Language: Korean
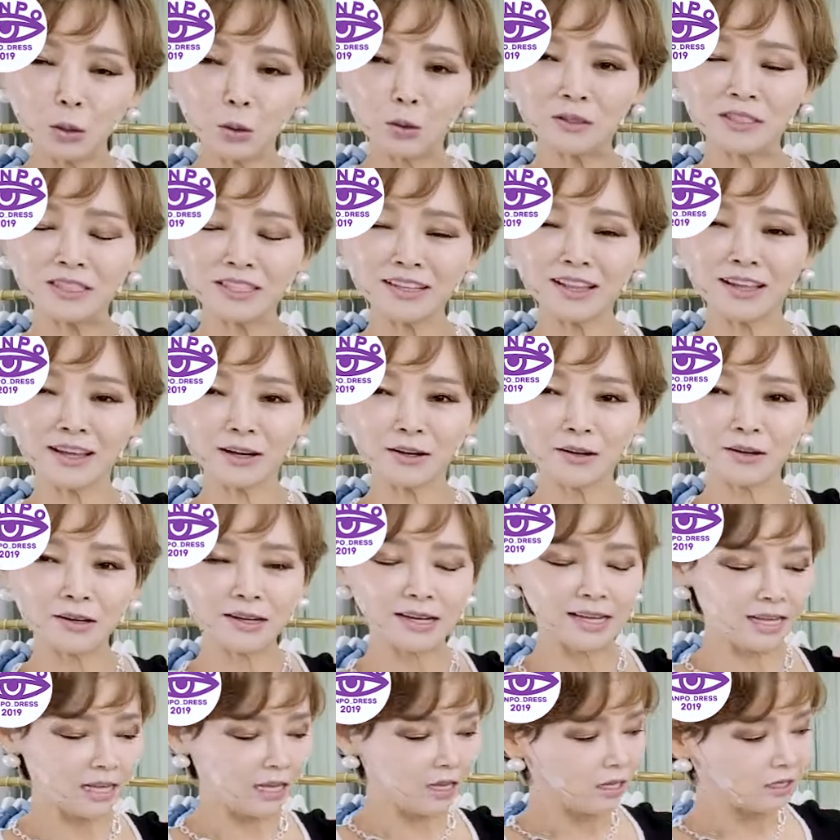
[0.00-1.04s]
그 옷이 돼요.
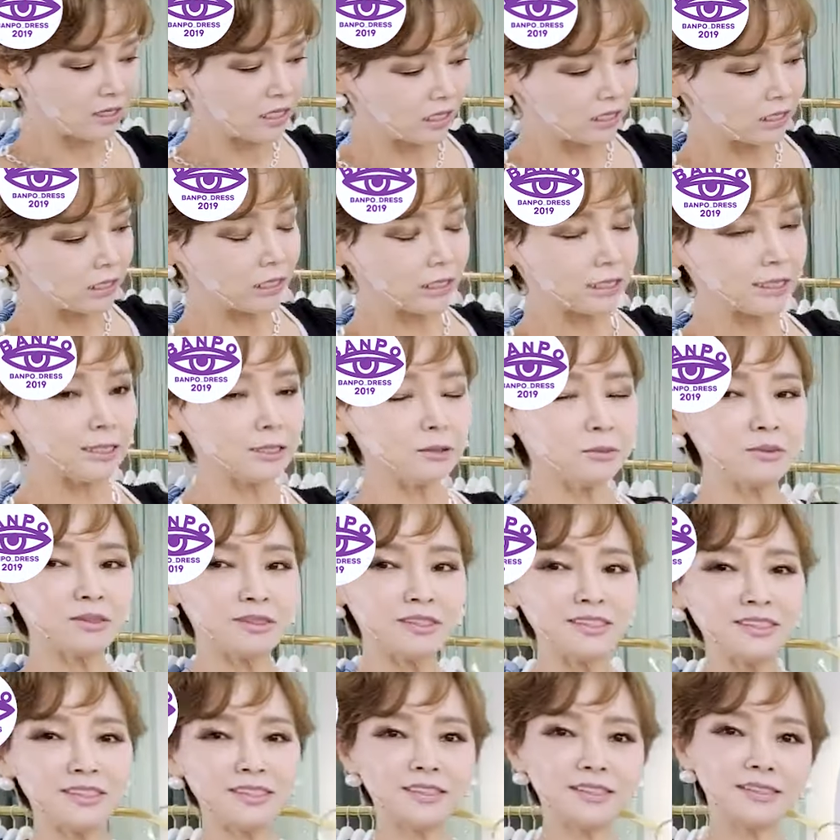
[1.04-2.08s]
자,
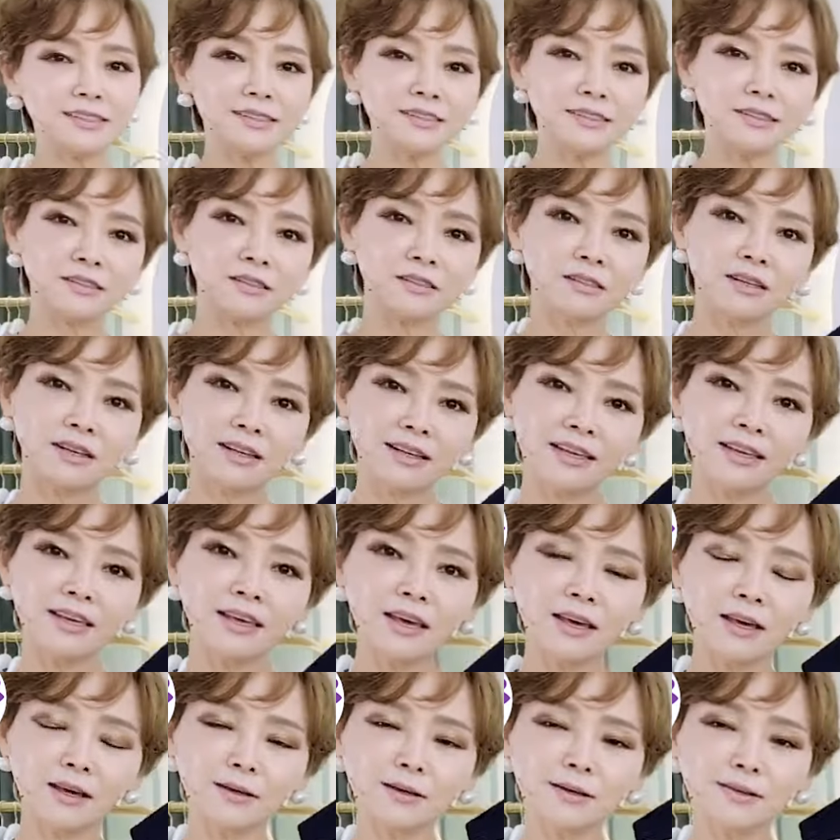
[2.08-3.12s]
지금은
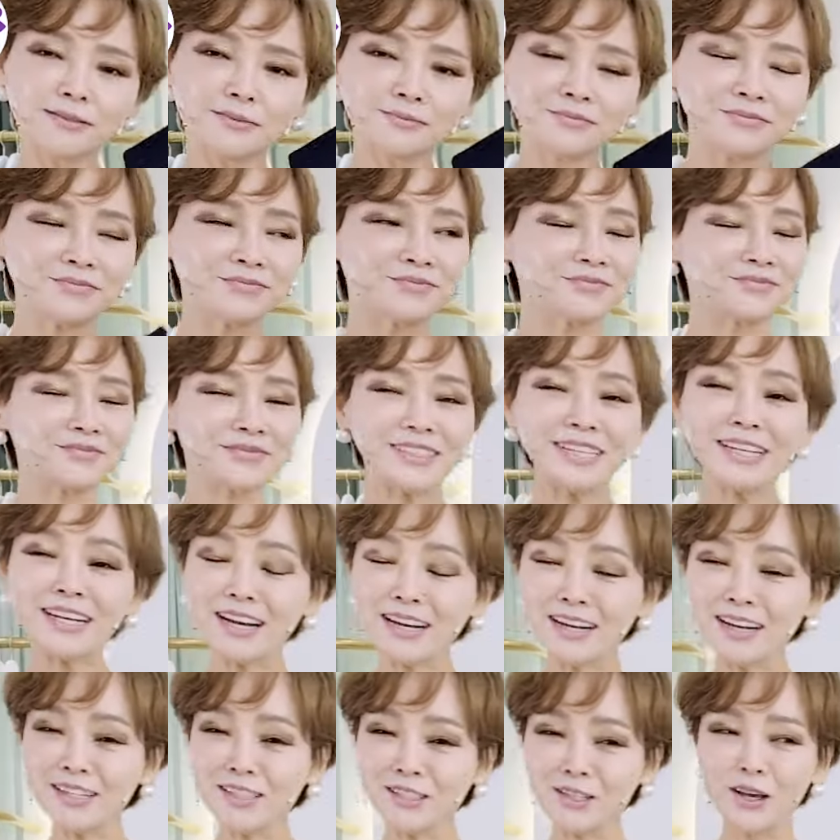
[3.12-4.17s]
이게요. 제가
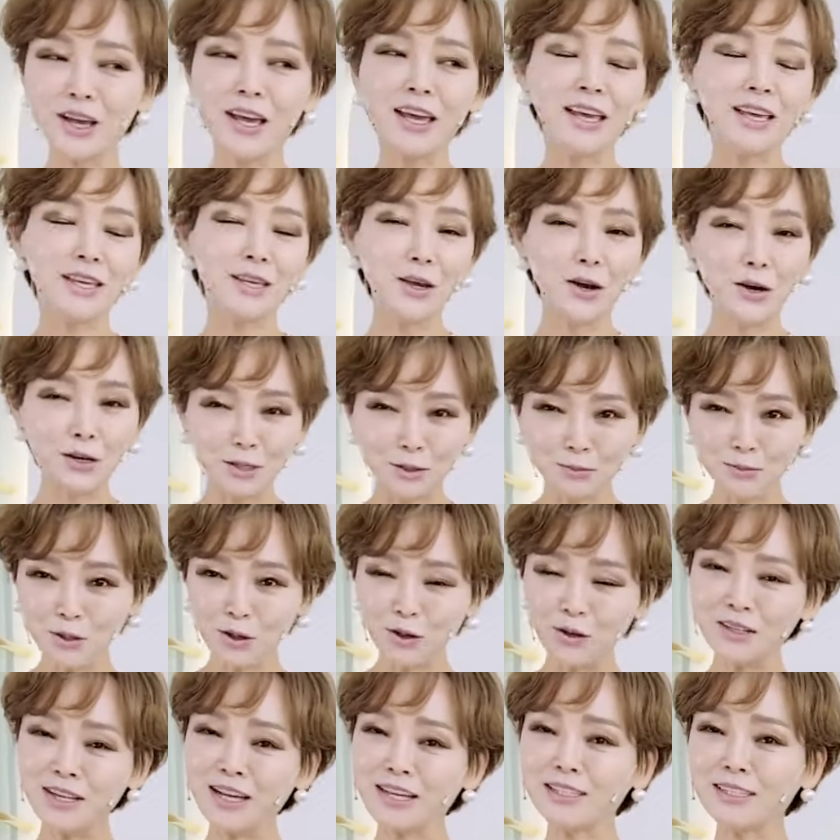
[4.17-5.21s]
아까 그랬죠. 여름
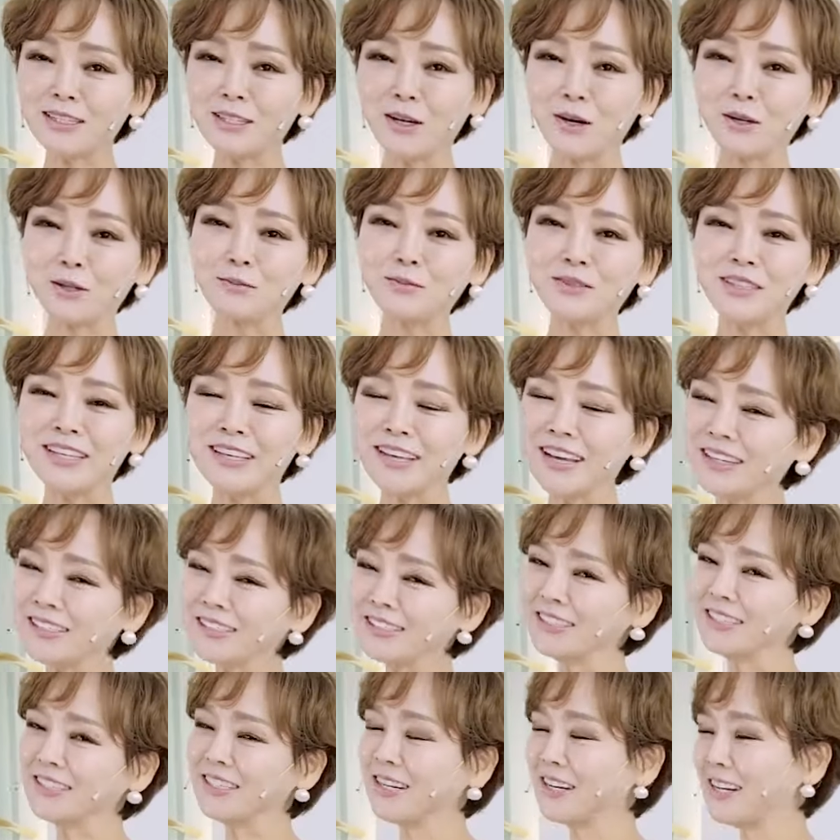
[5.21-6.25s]
떠나는 여름 뒤에
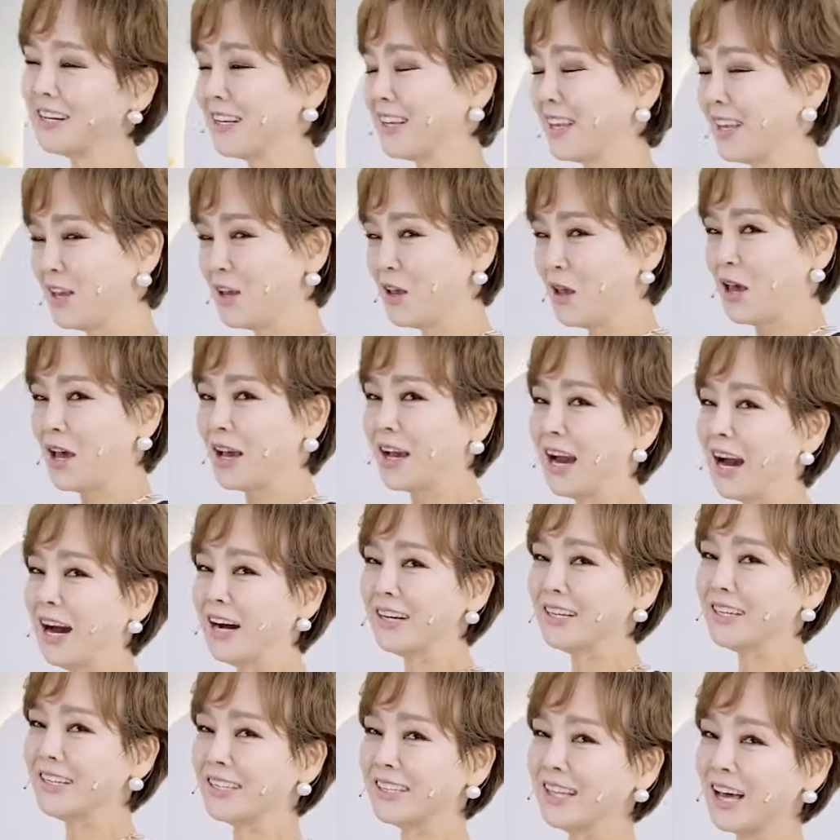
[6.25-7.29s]
끝자락에
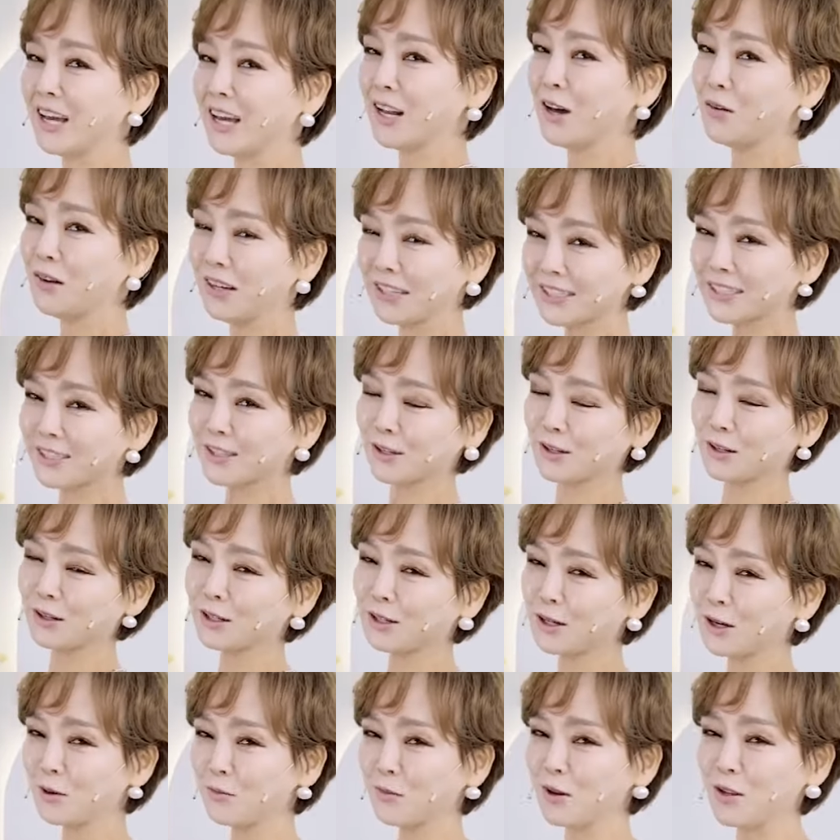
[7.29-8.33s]
가을이 따라왔어요.
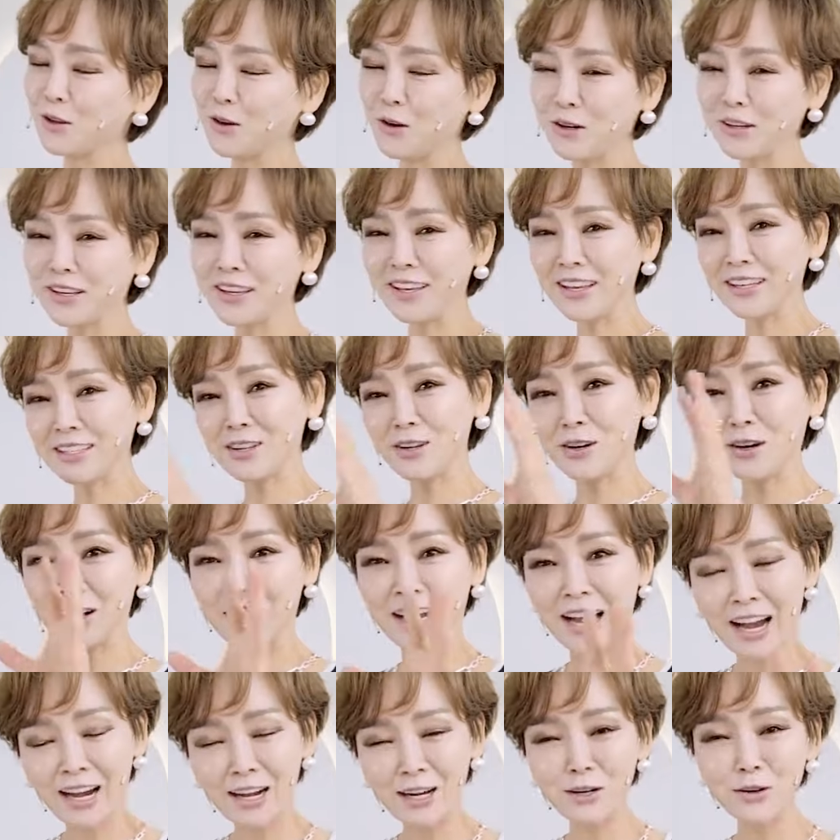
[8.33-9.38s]
그러면 여기에서
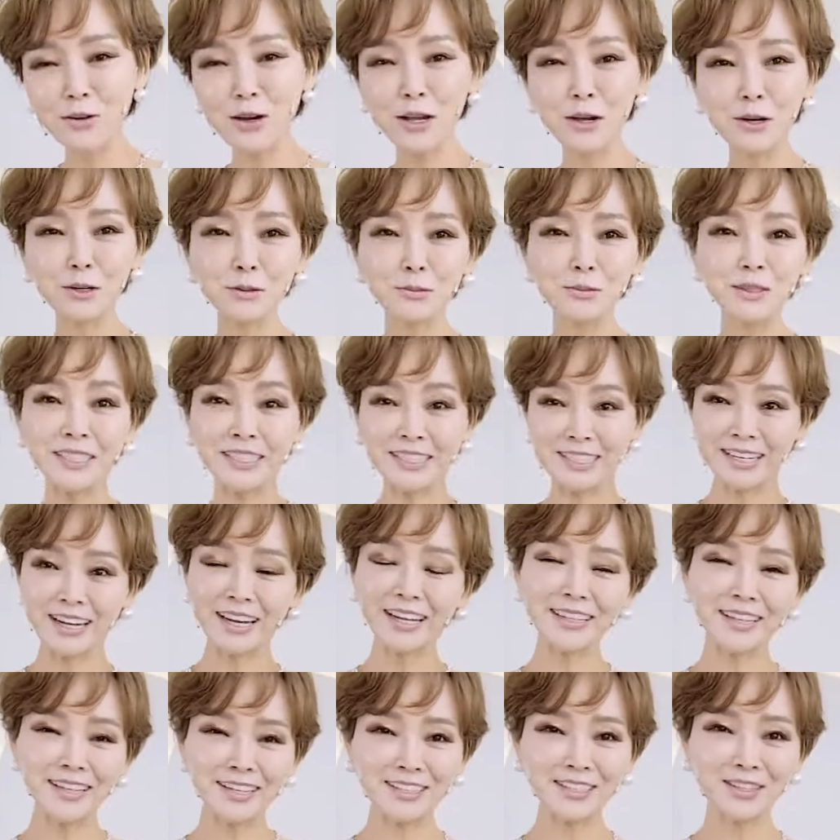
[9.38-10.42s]
가을과 여름은
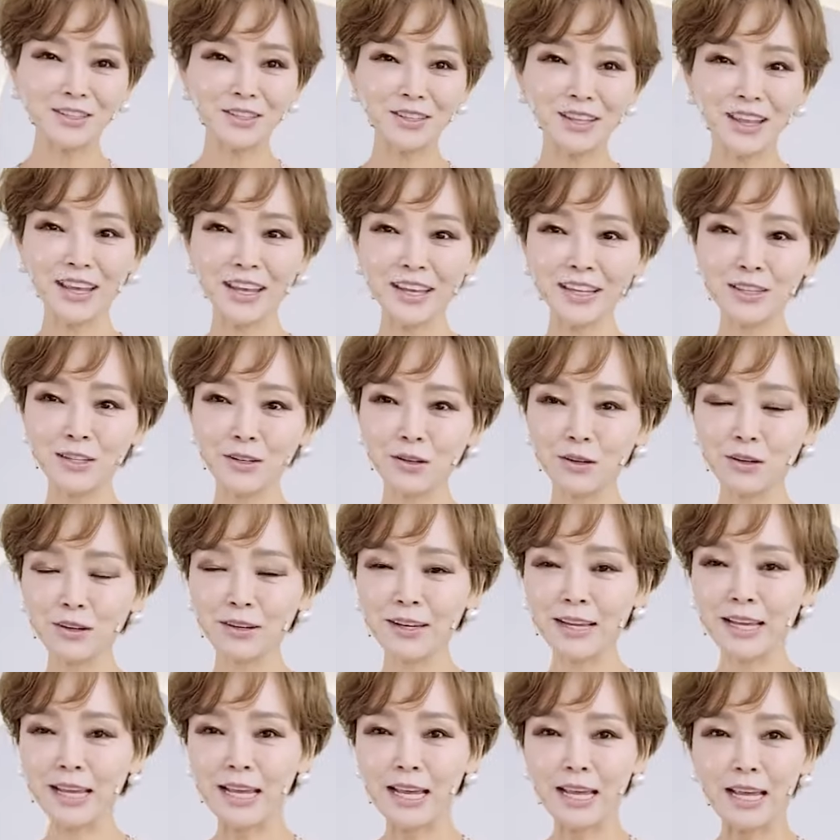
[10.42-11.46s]
그라데이션이 돼 있는
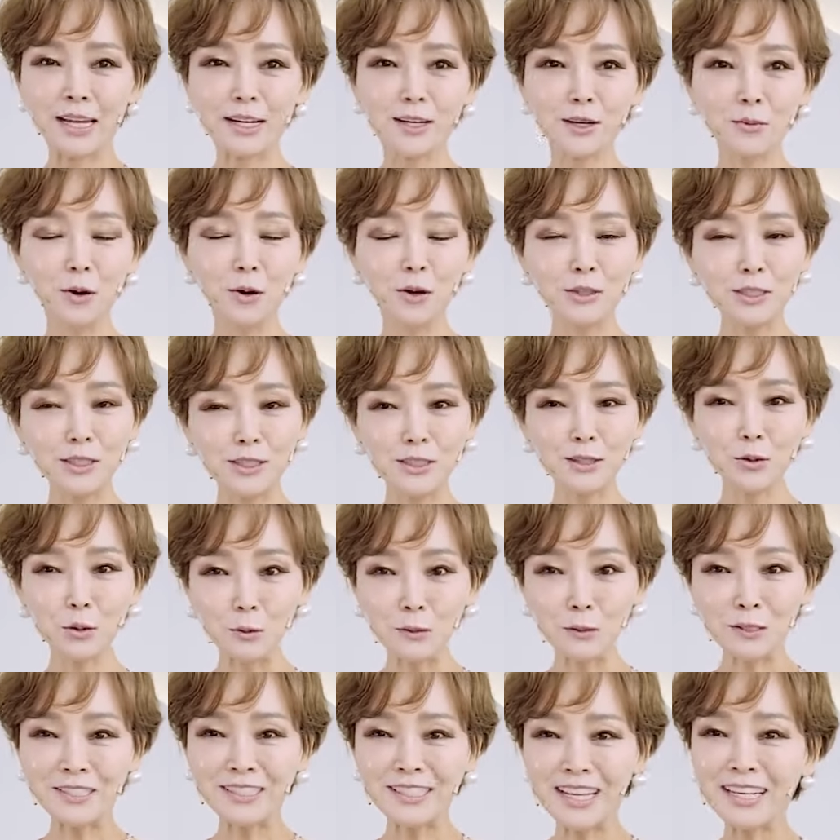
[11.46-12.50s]
거예요. 그럼 언니들도
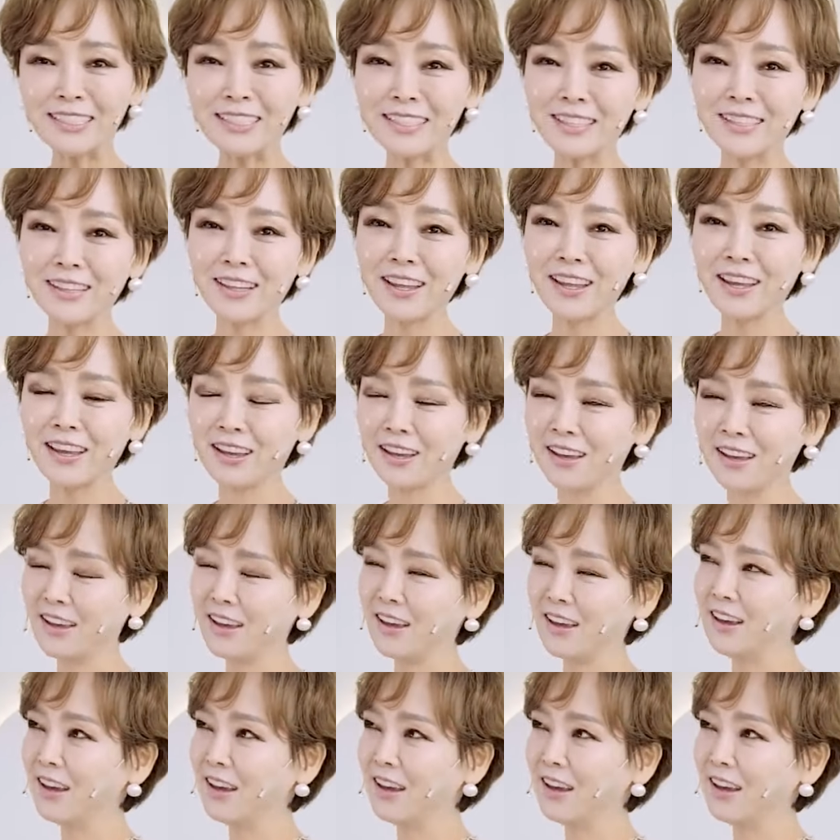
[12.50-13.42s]
옷을 사실 때